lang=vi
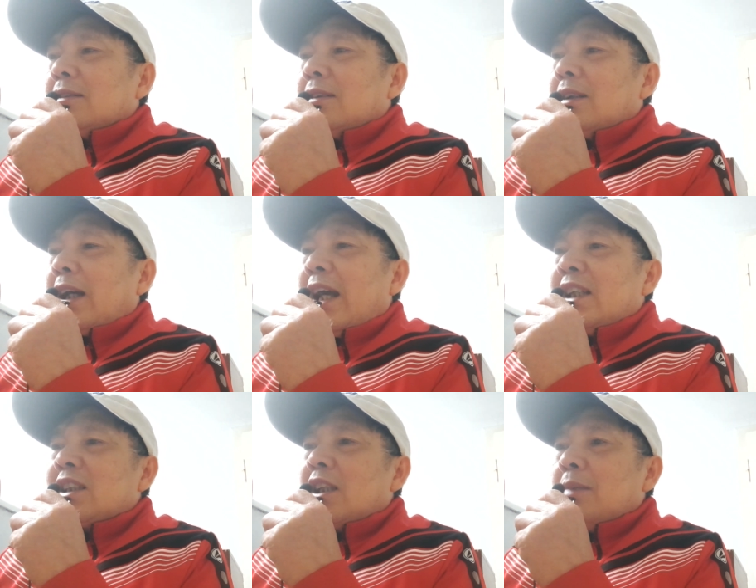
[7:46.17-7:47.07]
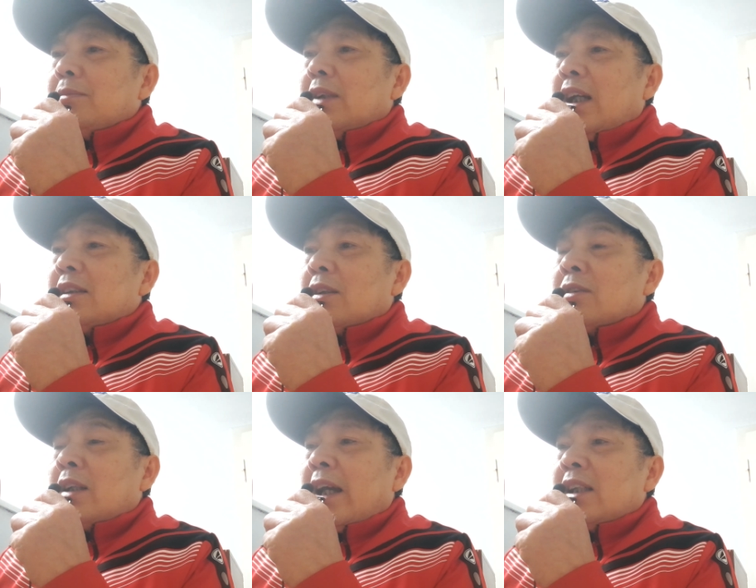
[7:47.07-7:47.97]
tức là escape es họ
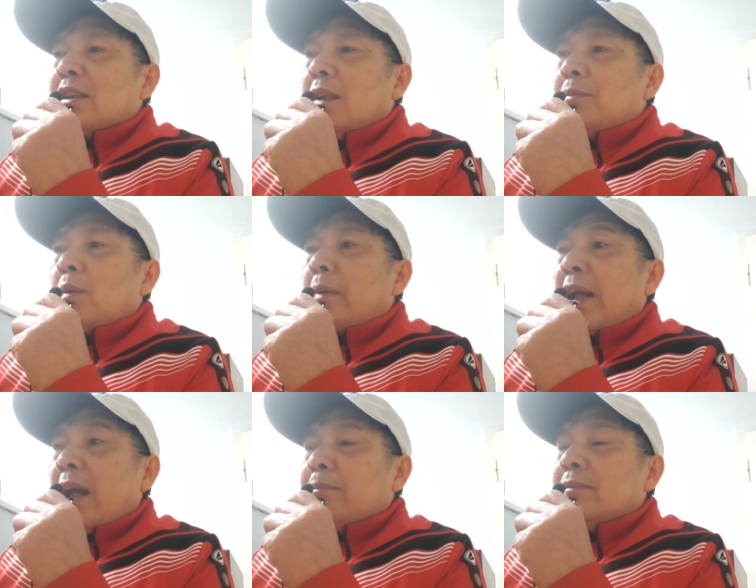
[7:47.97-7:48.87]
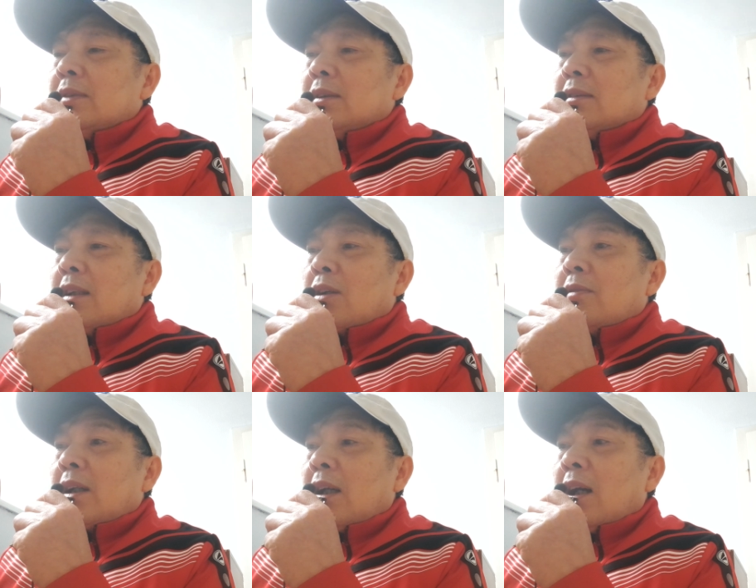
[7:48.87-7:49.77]
nói là escape problem tức là có
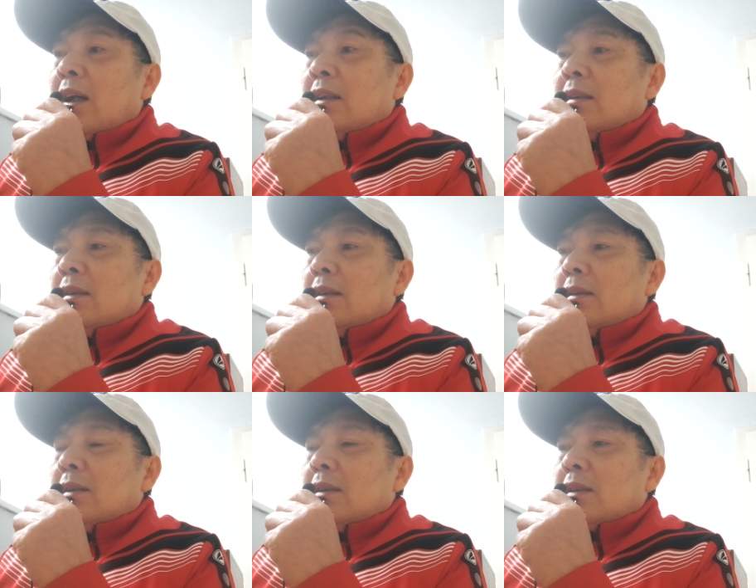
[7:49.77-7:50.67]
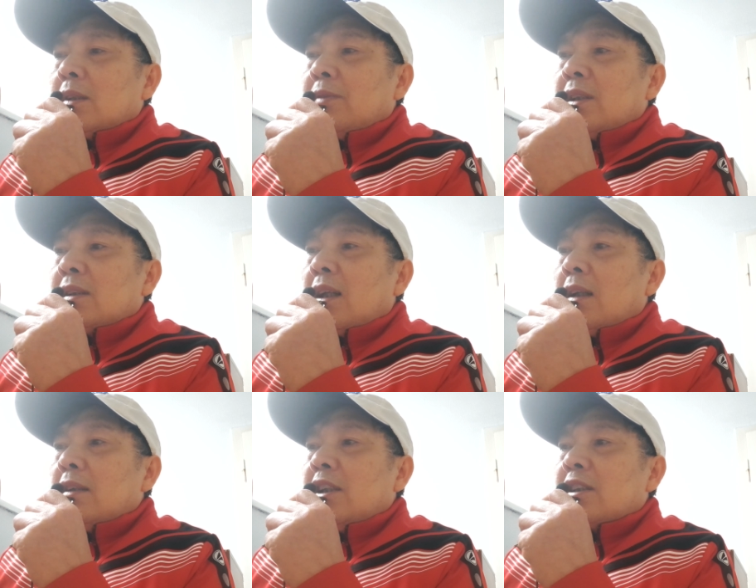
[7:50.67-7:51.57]
vấn đề
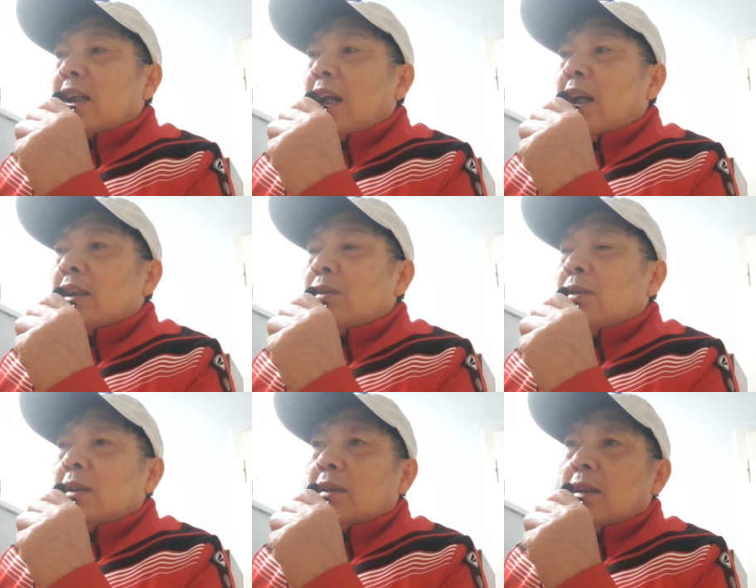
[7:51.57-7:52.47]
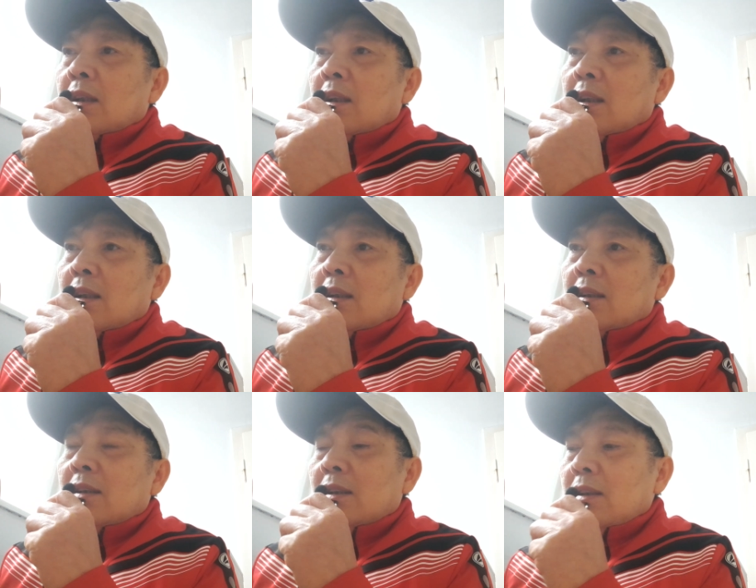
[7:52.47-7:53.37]
Israel, Israel, on uh, ờ,
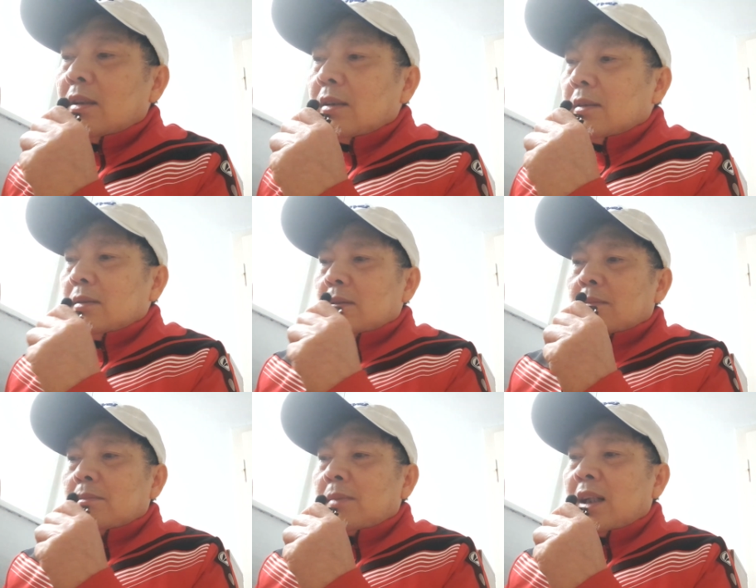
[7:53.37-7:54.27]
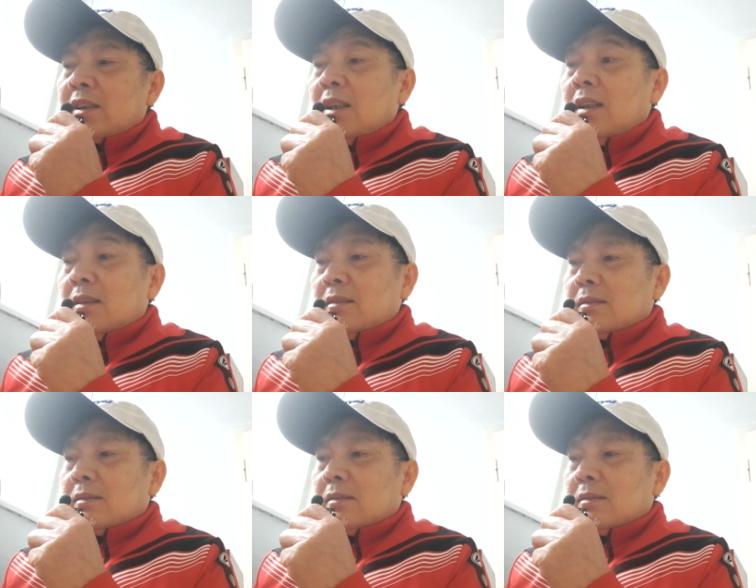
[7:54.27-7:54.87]
Palestine.